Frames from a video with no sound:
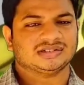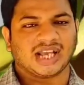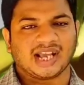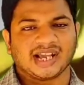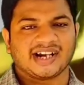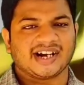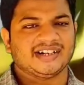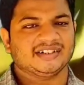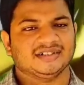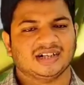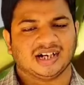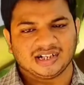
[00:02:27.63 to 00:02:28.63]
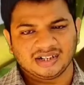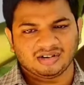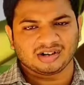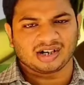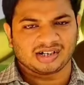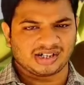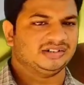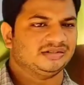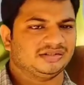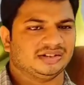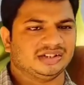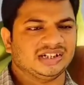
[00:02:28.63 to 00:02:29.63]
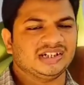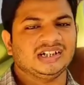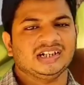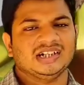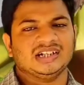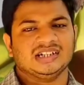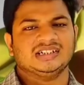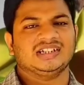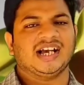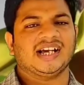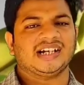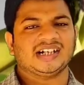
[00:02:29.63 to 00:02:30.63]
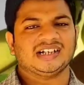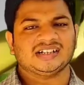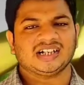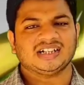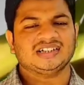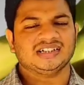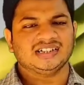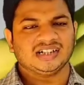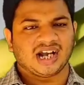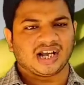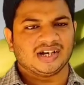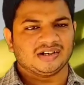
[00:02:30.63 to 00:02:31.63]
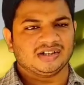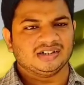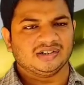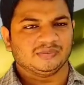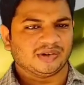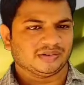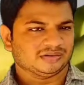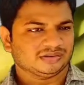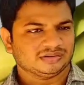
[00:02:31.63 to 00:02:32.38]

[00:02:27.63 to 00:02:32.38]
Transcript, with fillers: థైరాయిడ్ అనే ఒక గ్రంథి ఉంటుంది ఈ థైరాయిడ్ గ్రంథి అయోడిన్ మనం